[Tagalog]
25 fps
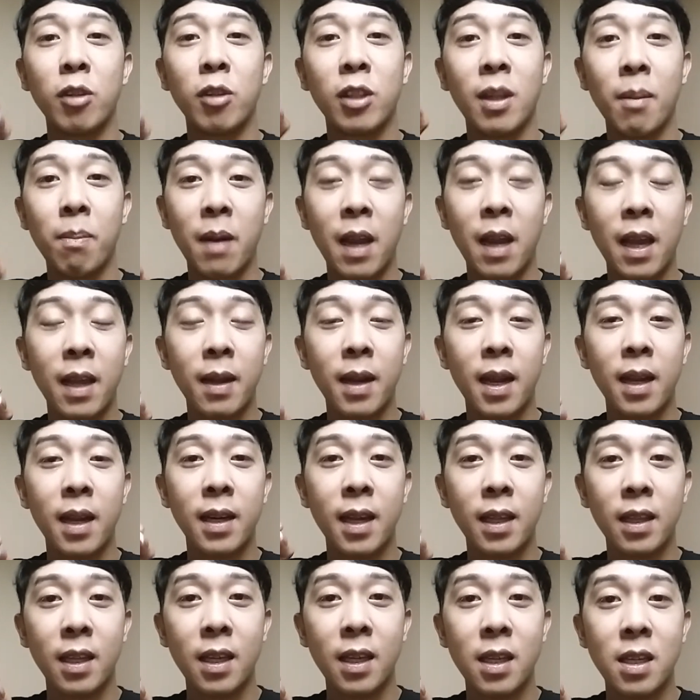multiply
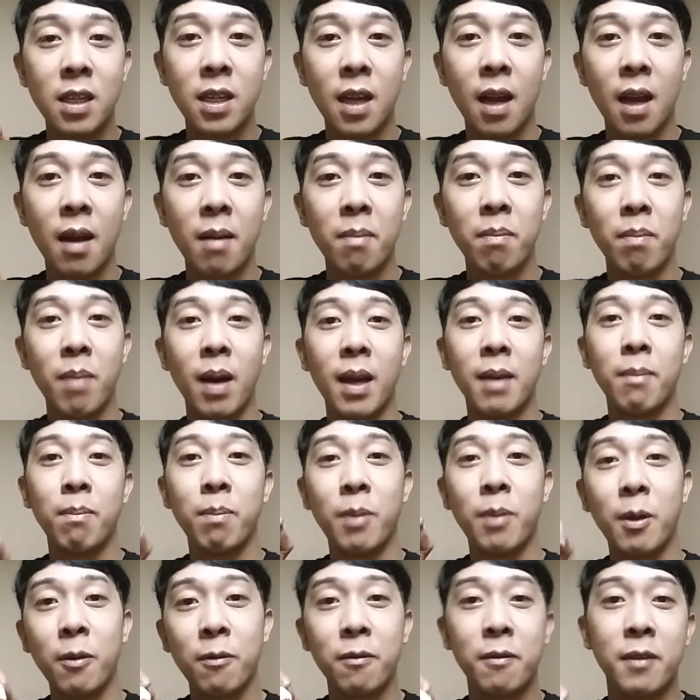lang natin siya by
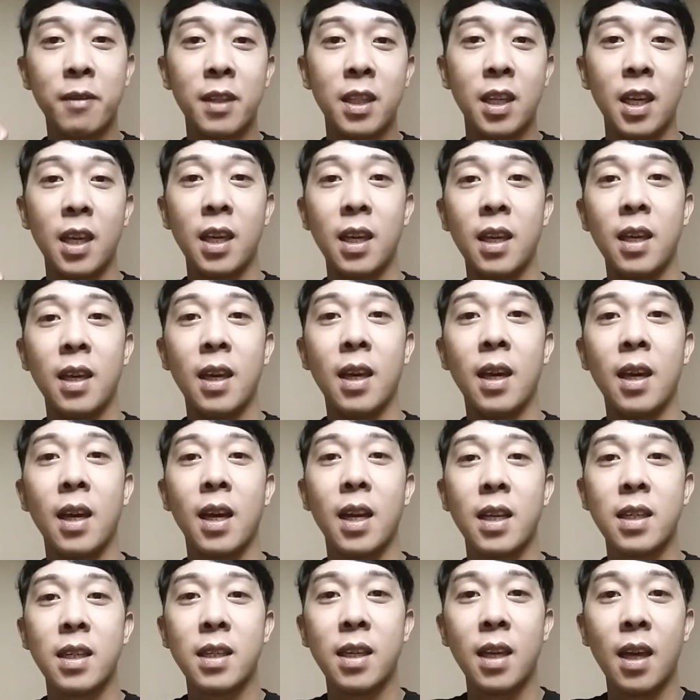
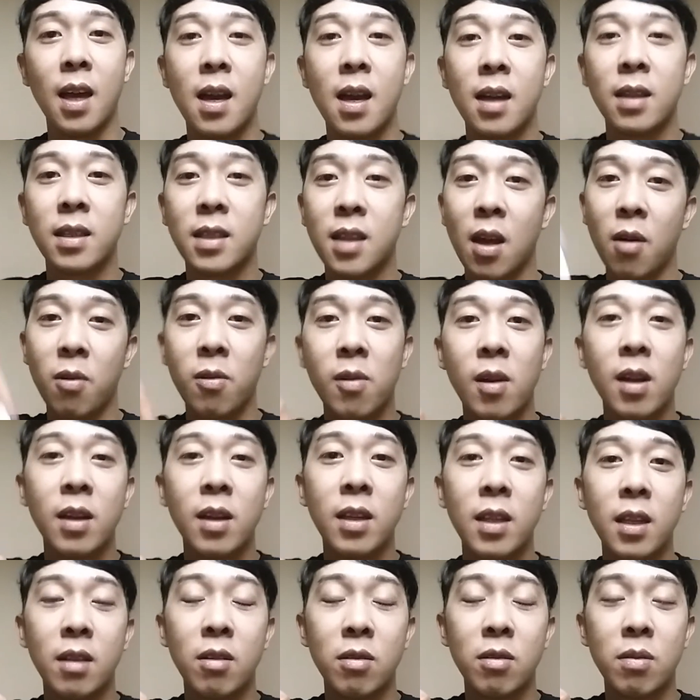50 kasi ang
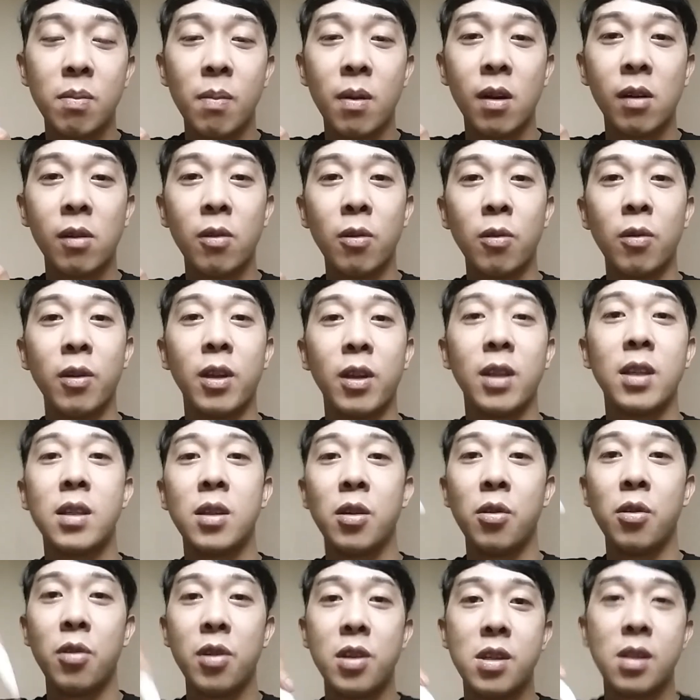sauran dito sa barko
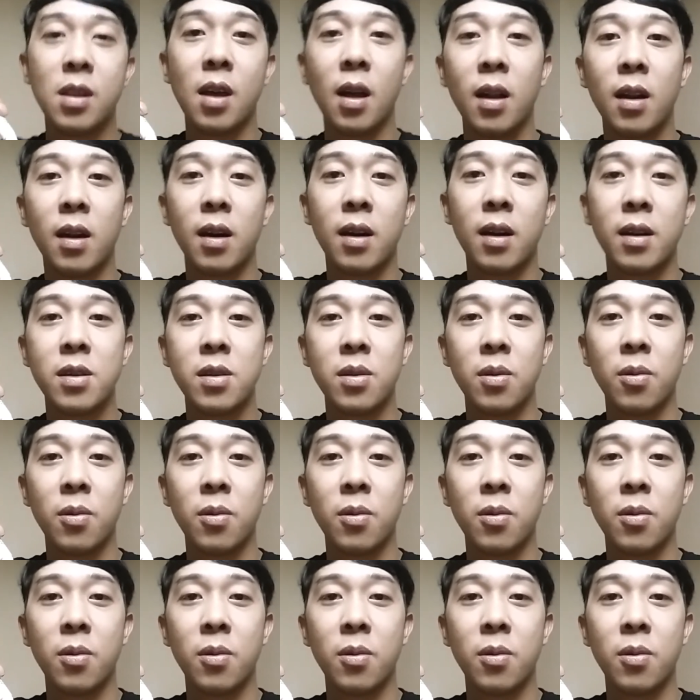is US dollar.